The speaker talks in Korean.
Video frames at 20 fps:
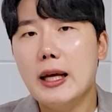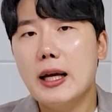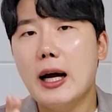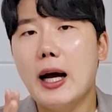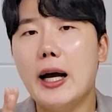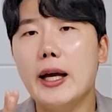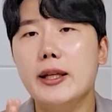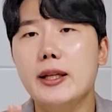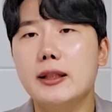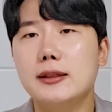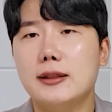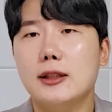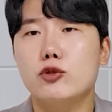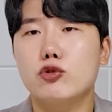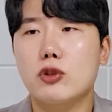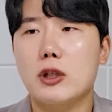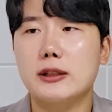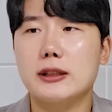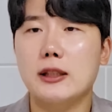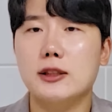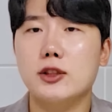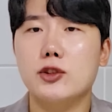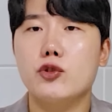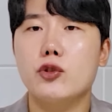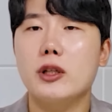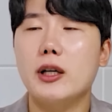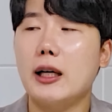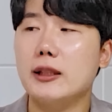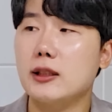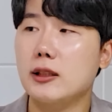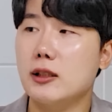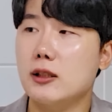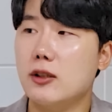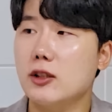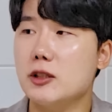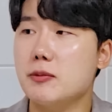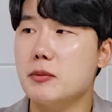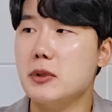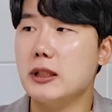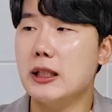하이닉스의 주가 상승률이 가장 클
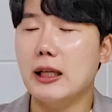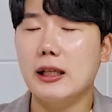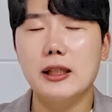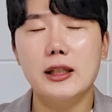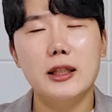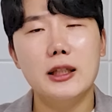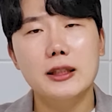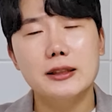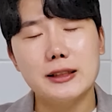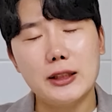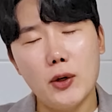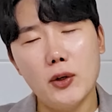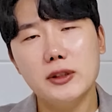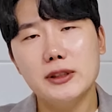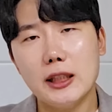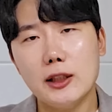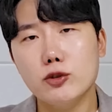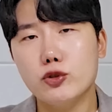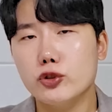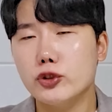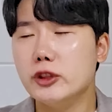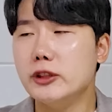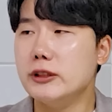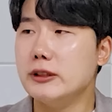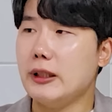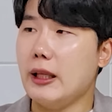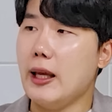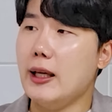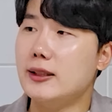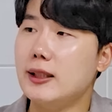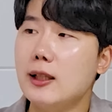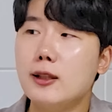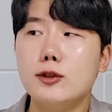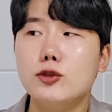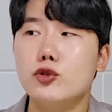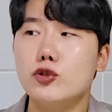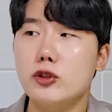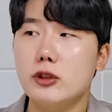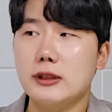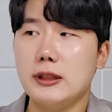것입니다. 성장주는
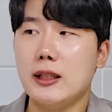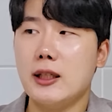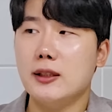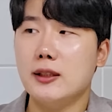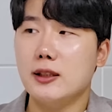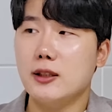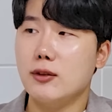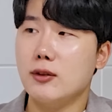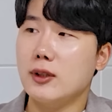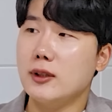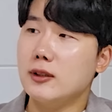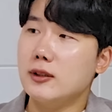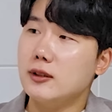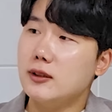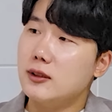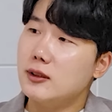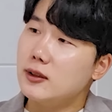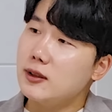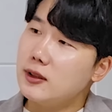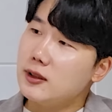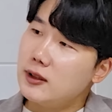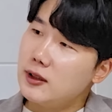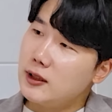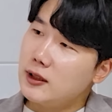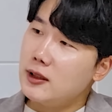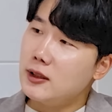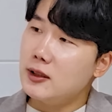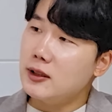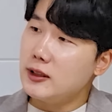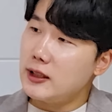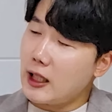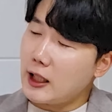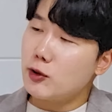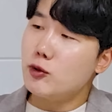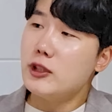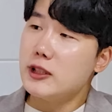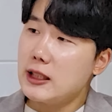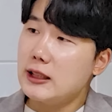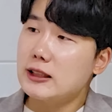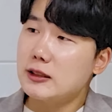대장주를 사라는 그러한 네. 이 이야기도
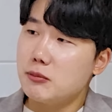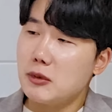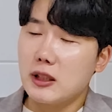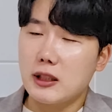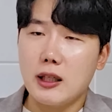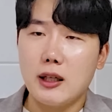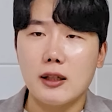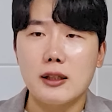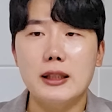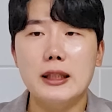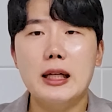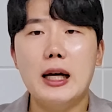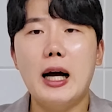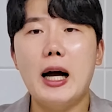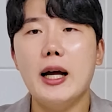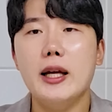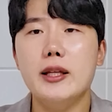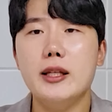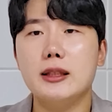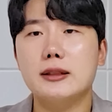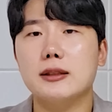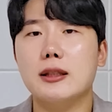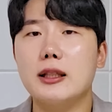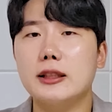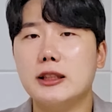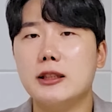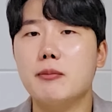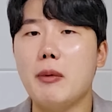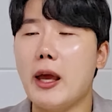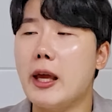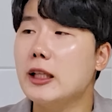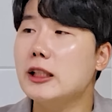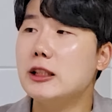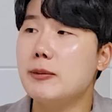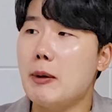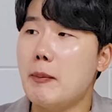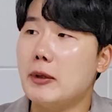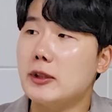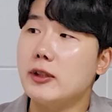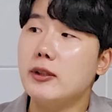있지 않습니까? 하이닉스가 지금
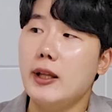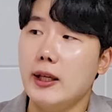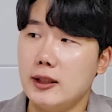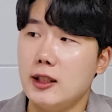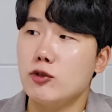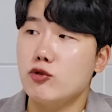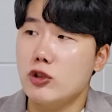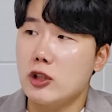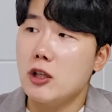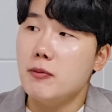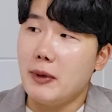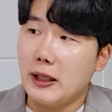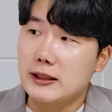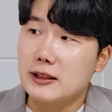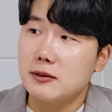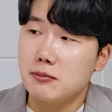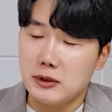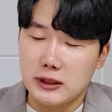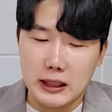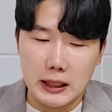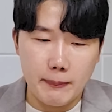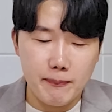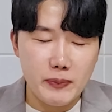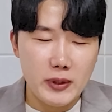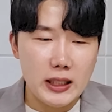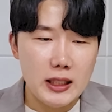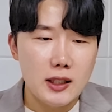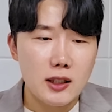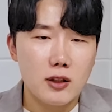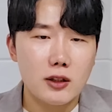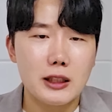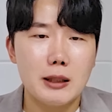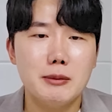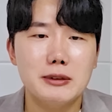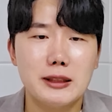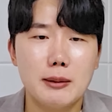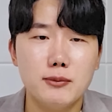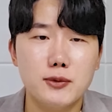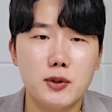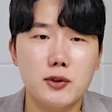HBM에선 대장주인 건 맞습니다. 그렇다면
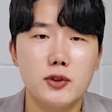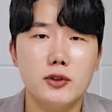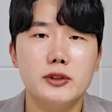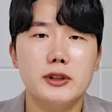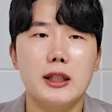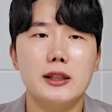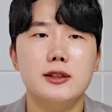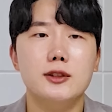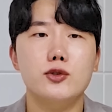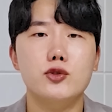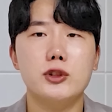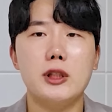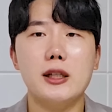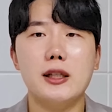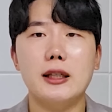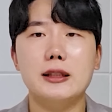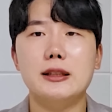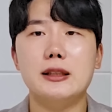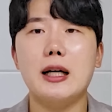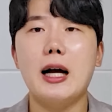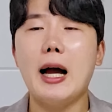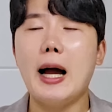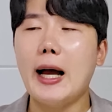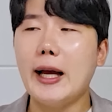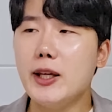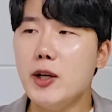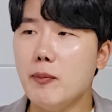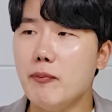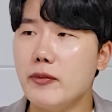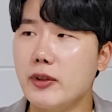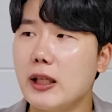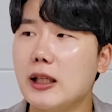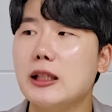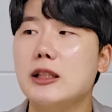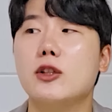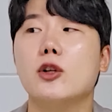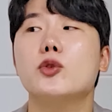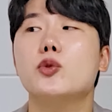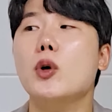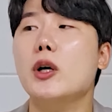삼성전자는 투자할 가치가 아예 없는
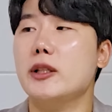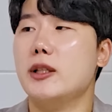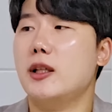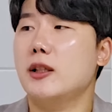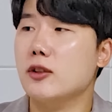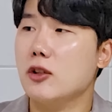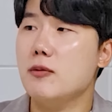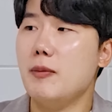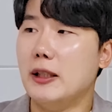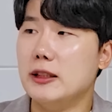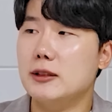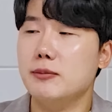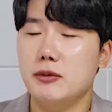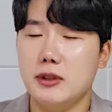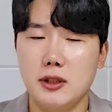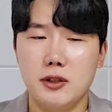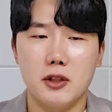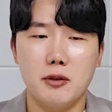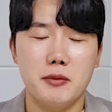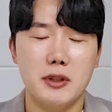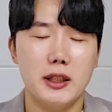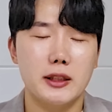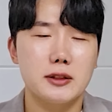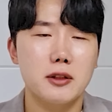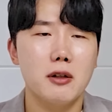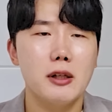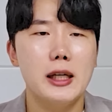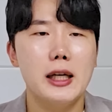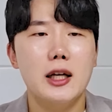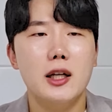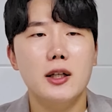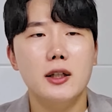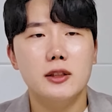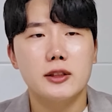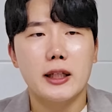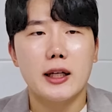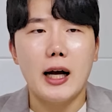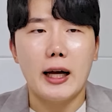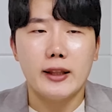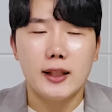그건 또 아니라는 걸 아. 말씀드리는 겁니다. 그래서
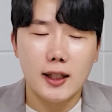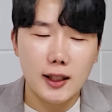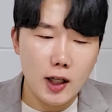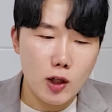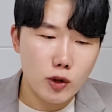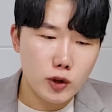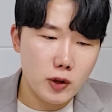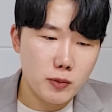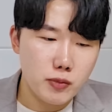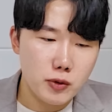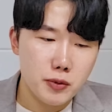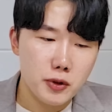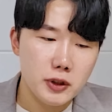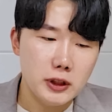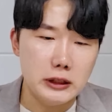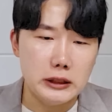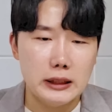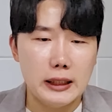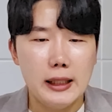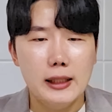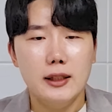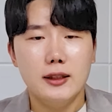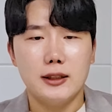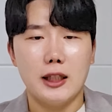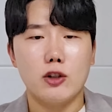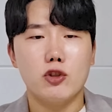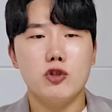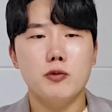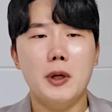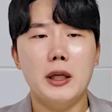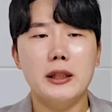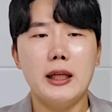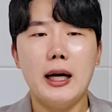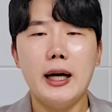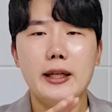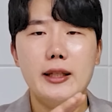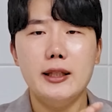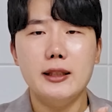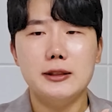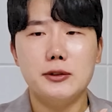제가 안타까웠던 부분은 자꾸만
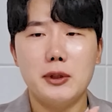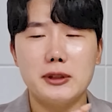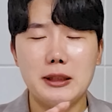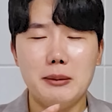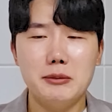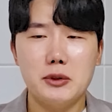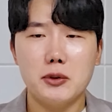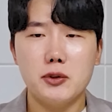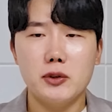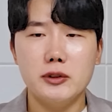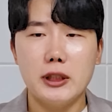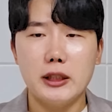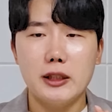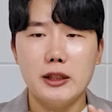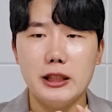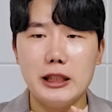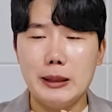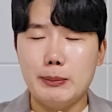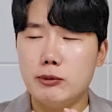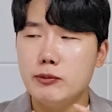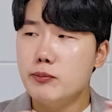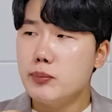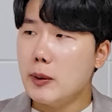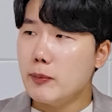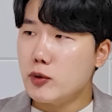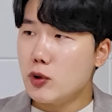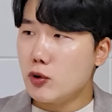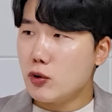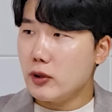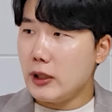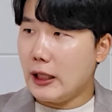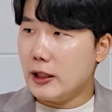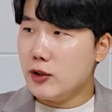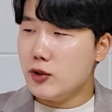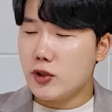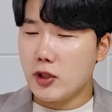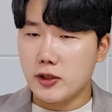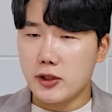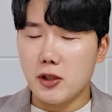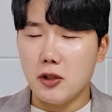하이닉스와 삼성전자를 이분법적으로
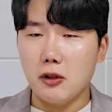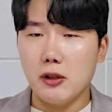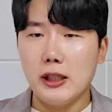나뉘셔서